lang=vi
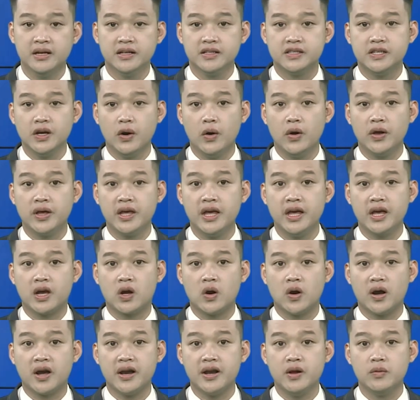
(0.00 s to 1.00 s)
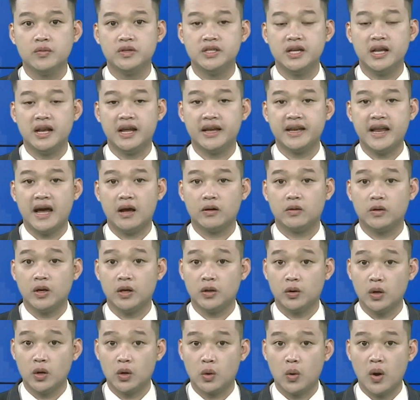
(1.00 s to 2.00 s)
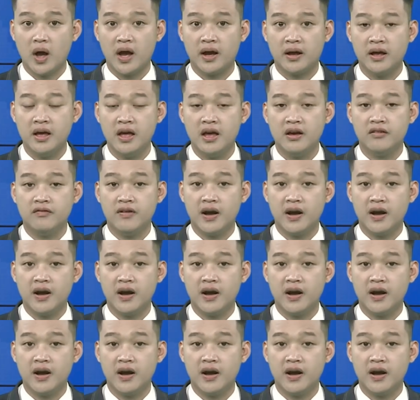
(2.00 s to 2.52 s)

Dự hội nghị có các đồng chí lãnh đạo tỉnh Tuyên Quang